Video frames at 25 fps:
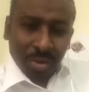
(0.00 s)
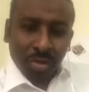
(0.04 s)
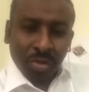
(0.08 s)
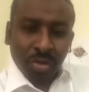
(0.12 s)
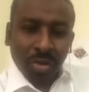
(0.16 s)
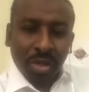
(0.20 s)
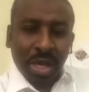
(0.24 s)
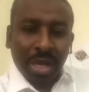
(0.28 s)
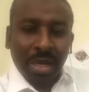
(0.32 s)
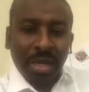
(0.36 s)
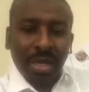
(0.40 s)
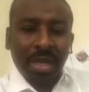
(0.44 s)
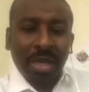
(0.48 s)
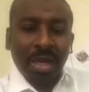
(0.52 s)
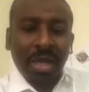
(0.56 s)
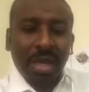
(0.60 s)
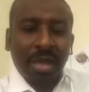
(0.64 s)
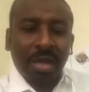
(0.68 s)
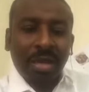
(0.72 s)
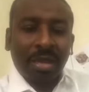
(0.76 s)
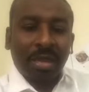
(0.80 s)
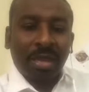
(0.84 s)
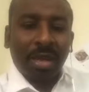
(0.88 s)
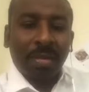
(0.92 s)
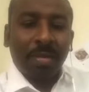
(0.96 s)

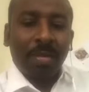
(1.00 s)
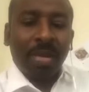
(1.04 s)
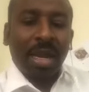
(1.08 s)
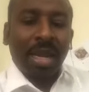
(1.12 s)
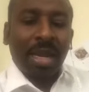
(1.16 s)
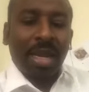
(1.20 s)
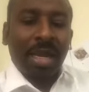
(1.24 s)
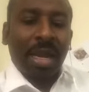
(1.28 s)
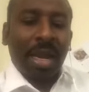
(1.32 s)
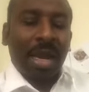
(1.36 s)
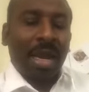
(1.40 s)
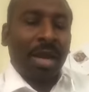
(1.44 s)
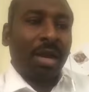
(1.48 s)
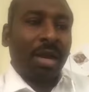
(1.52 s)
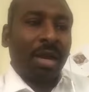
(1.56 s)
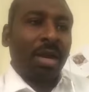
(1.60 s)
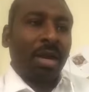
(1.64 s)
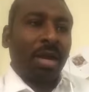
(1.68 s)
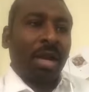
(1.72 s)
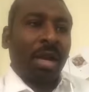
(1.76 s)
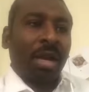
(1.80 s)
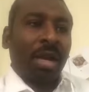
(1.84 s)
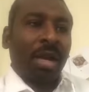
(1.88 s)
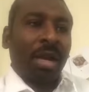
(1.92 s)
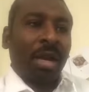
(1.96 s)
السودانية تم إعلان
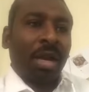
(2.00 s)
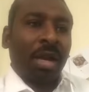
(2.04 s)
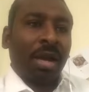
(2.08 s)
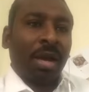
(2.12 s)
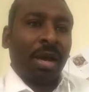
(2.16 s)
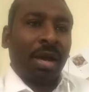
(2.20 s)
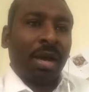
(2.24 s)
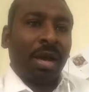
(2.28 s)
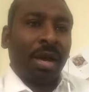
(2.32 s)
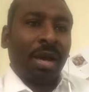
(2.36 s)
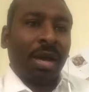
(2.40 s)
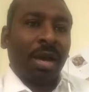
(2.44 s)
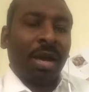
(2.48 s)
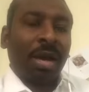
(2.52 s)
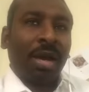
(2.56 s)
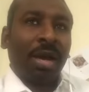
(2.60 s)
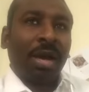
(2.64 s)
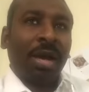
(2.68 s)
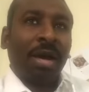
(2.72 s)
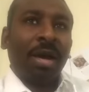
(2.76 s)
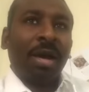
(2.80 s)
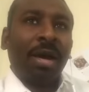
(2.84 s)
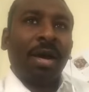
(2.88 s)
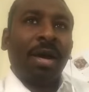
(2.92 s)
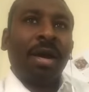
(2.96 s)
الـ
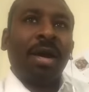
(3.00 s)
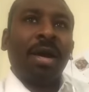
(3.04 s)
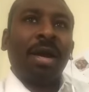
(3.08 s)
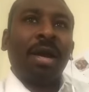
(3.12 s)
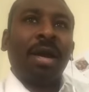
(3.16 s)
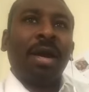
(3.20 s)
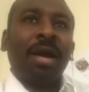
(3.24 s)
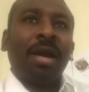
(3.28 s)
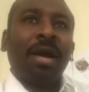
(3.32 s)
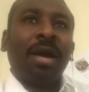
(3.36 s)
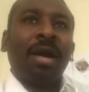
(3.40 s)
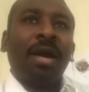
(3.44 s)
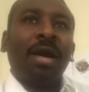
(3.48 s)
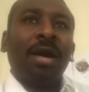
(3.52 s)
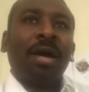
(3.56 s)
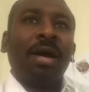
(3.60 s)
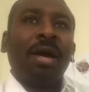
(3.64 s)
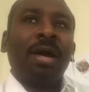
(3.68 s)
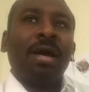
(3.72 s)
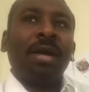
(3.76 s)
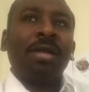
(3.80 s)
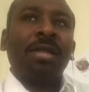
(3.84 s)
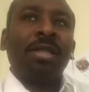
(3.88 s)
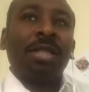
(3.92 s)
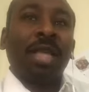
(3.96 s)
الـ
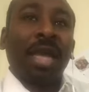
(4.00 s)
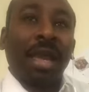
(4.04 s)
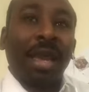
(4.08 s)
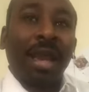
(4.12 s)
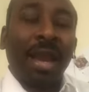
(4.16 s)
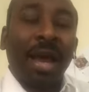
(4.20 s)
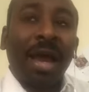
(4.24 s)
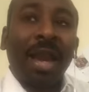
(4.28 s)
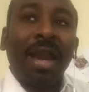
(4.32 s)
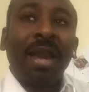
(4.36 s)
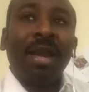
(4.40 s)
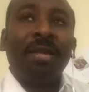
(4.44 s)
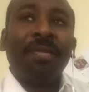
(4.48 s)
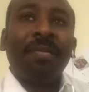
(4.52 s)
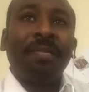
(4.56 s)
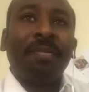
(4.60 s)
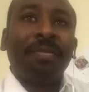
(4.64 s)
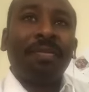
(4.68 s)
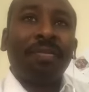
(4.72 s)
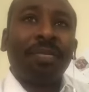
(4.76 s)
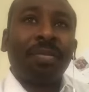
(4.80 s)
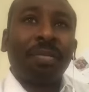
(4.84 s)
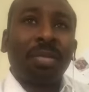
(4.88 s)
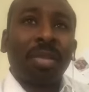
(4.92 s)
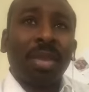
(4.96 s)
الاستقلال
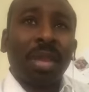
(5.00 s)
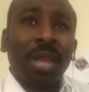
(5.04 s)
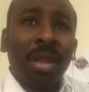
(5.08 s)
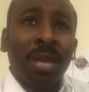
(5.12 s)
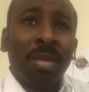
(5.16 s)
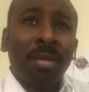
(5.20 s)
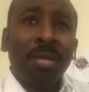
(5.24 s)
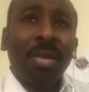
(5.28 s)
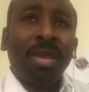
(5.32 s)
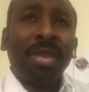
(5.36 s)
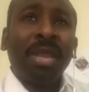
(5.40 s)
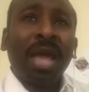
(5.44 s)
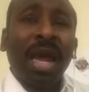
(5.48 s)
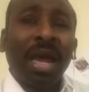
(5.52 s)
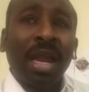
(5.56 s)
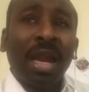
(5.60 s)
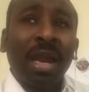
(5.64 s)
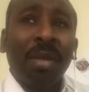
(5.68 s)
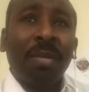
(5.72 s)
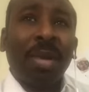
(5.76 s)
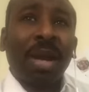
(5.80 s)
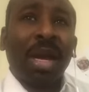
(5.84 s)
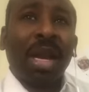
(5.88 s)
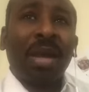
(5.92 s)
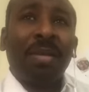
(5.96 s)
من داخل
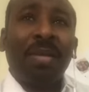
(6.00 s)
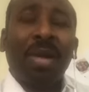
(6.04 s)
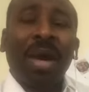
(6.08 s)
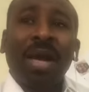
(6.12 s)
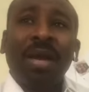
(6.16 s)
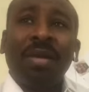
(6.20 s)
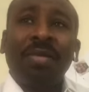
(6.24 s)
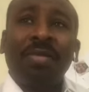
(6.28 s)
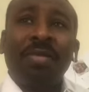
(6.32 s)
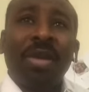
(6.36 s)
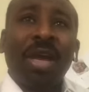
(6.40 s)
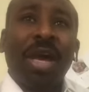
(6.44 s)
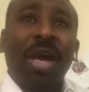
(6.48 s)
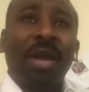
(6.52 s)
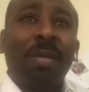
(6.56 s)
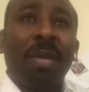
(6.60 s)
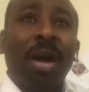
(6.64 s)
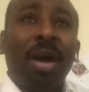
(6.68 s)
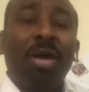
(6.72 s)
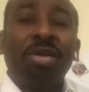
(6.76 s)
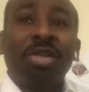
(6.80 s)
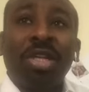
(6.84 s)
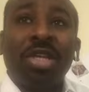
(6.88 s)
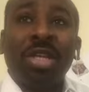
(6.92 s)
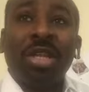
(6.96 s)
البرلمان في
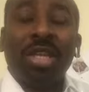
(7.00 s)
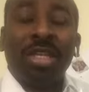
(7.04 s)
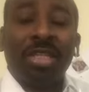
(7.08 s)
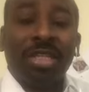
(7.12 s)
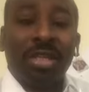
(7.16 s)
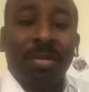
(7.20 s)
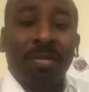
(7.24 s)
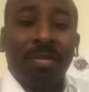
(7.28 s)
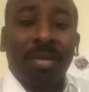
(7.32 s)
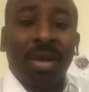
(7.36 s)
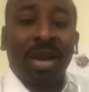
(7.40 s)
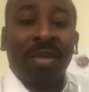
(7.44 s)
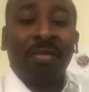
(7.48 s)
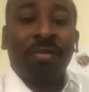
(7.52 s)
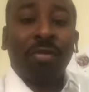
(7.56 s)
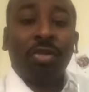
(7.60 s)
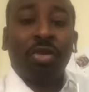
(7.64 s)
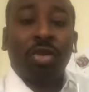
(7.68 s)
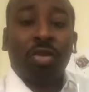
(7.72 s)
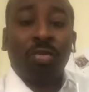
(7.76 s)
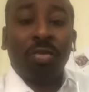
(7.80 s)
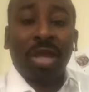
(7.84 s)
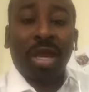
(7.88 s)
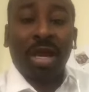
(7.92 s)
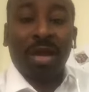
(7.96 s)
24 ديسمبر
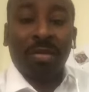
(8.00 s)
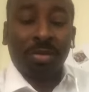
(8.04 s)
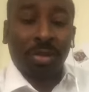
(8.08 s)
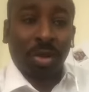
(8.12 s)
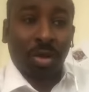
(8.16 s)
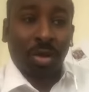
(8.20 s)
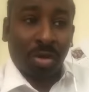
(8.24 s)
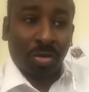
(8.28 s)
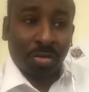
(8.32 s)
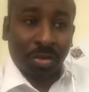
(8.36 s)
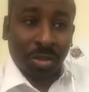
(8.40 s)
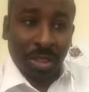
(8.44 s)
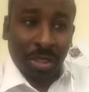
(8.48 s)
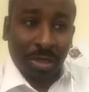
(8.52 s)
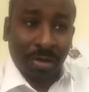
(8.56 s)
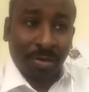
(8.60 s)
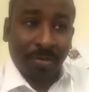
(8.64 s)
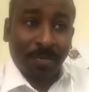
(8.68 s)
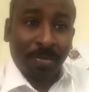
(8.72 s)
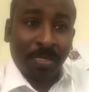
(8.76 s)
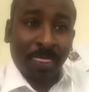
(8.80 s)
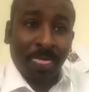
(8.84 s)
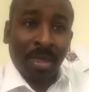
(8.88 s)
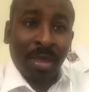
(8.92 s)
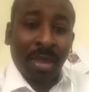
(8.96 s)
1955
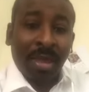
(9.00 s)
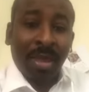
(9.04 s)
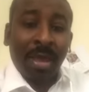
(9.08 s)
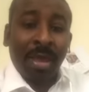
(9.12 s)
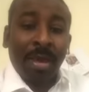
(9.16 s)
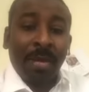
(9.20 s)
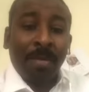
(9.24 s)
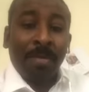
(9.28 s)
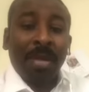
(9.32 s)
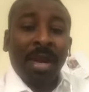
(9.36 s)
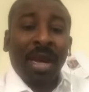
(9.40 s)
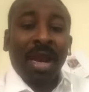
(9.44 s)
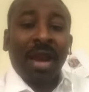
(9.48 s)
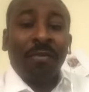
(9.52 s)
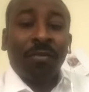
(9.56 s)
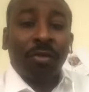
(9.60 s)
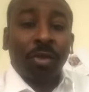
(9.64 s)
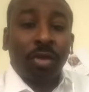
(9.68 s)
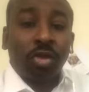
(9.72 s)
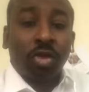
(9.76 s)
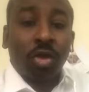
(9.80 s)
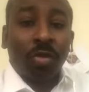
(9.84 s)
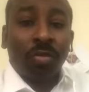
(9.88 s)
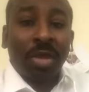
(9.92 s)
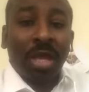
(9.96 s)
من
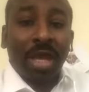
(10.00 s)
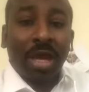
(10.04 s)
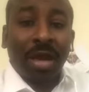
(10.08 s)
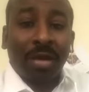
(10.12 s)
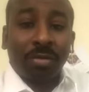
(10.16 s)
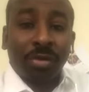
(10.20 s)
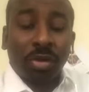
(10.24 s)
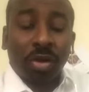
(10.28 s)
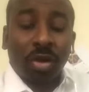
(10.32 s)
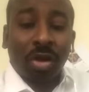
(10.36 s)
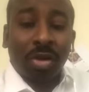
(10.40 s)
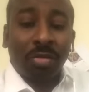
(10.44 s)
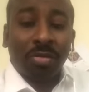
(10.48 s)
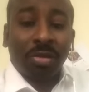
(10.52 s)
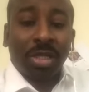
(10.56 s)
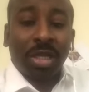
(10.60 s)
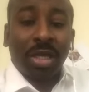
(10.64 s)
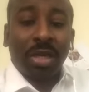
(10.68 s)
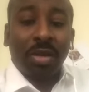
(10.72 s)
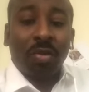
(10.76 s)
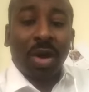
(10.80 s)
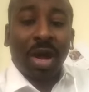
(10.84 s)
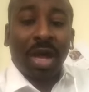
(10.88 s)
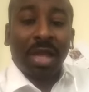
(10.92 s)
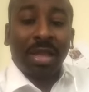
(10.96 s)

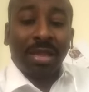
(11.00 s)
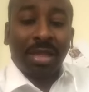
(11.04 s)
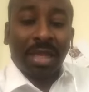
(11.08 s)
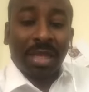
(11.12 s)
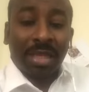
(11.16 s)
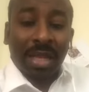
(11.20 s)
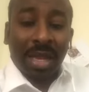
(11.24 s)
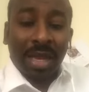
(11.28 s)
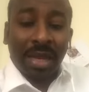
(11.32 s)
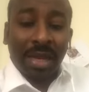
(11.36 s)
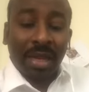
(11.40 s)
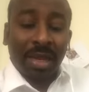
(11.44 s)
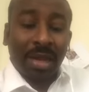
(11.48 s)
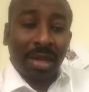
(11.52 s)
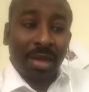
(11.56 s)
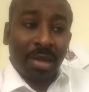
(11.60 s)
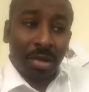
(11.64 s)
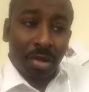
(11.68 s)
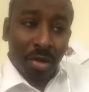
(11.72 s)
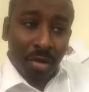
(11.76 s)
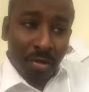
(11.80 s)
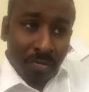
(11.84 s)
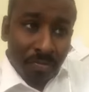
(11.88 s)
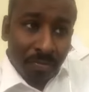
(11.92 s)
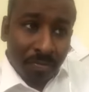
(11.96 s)
1955 وحتى تاريخ
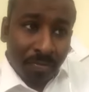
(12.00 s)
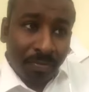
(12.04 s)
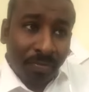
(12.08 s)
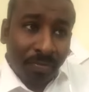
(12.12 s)
اليوم